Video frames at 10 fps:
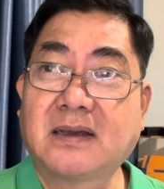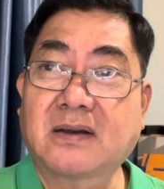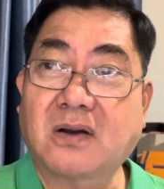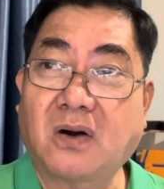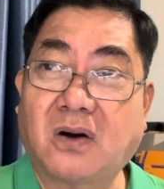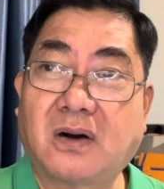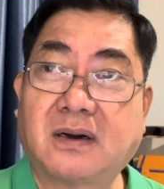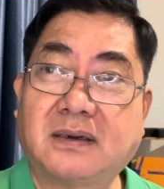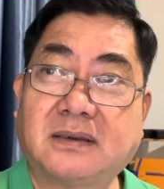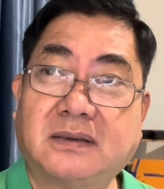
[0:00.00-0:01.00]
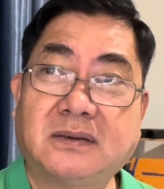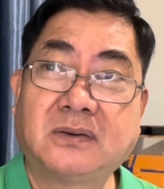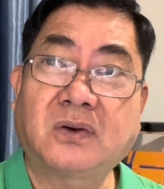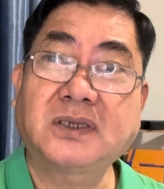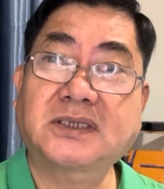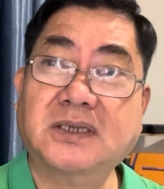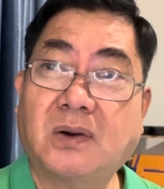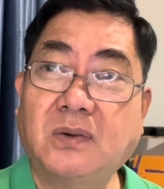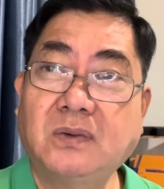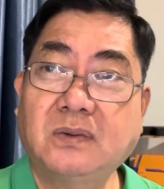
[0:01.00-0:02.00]
còn nói
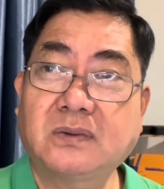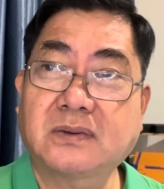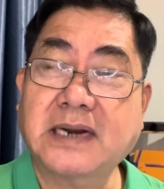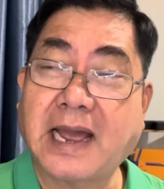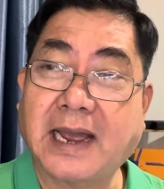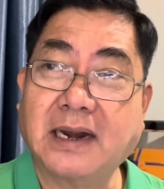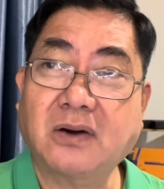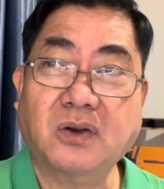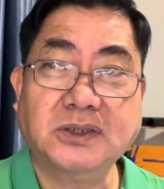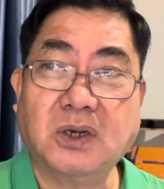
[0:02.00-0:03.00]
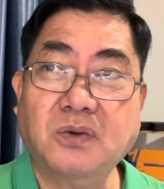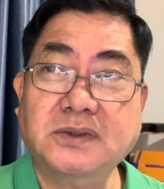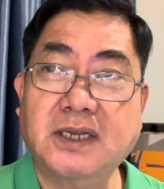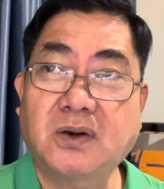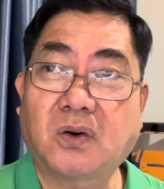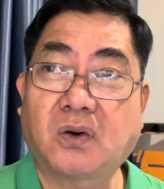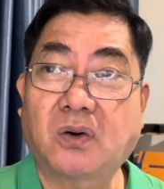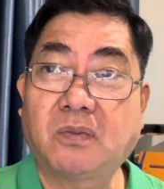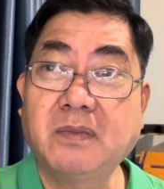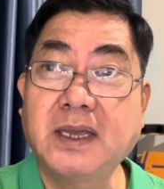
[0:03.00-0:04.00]
xấu đảng, nói xấu chế độ,
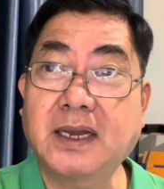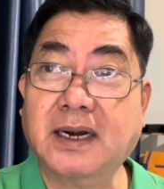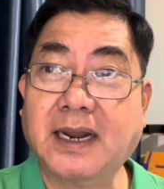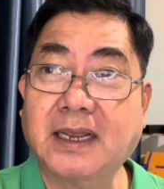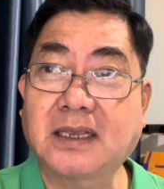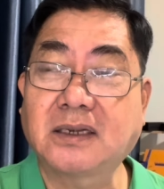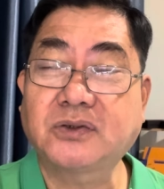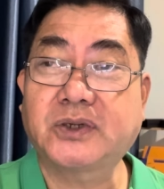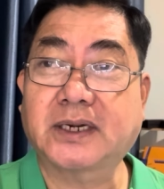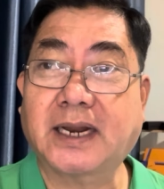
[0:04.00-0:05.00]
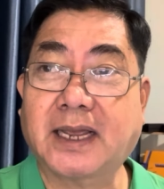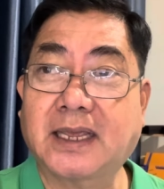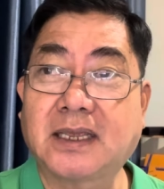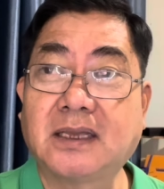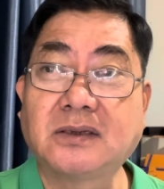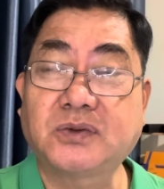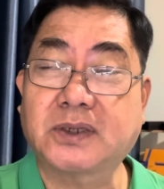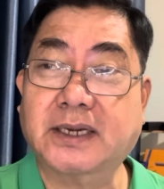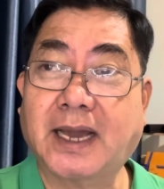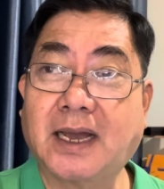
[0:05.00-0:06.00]
bịa ra những chuyện này, những
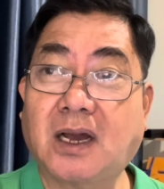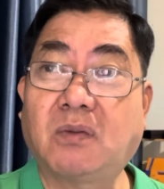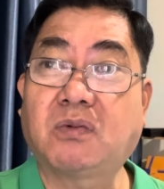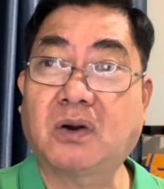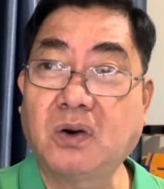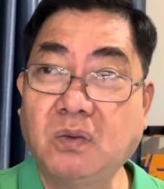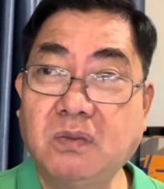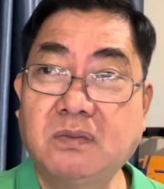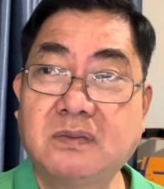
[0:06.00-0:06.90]
chuyện khác không có đúng